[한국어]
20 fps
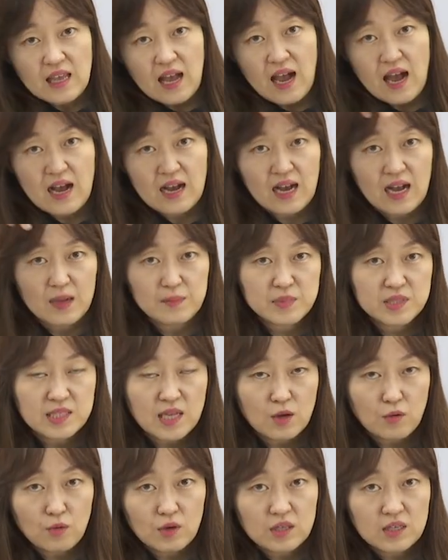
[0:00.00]
다
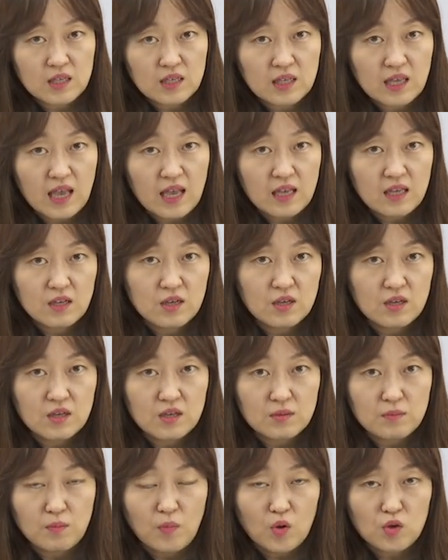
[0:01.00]
감싸고 있는 게
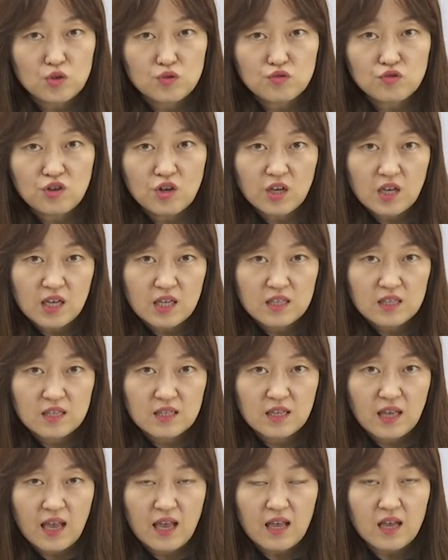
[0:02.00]
머리 뚜껑에
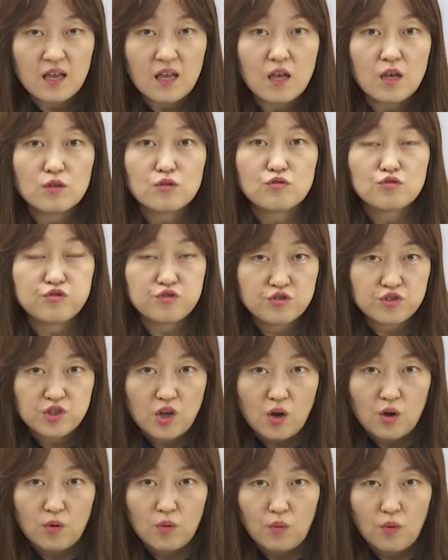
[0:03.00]
있는 게
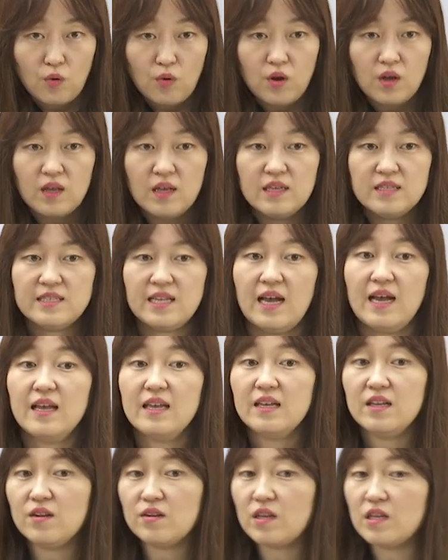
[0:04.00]
두정골 자
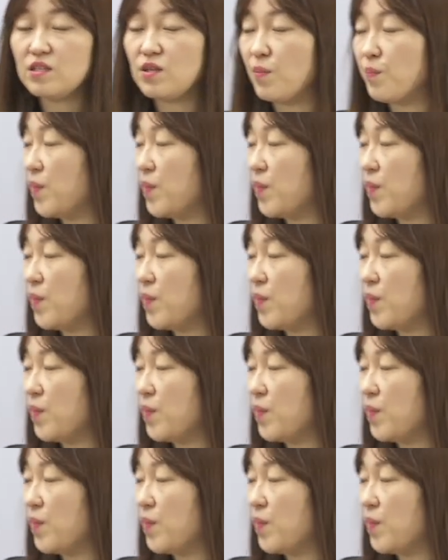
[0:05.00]
이렇게 해서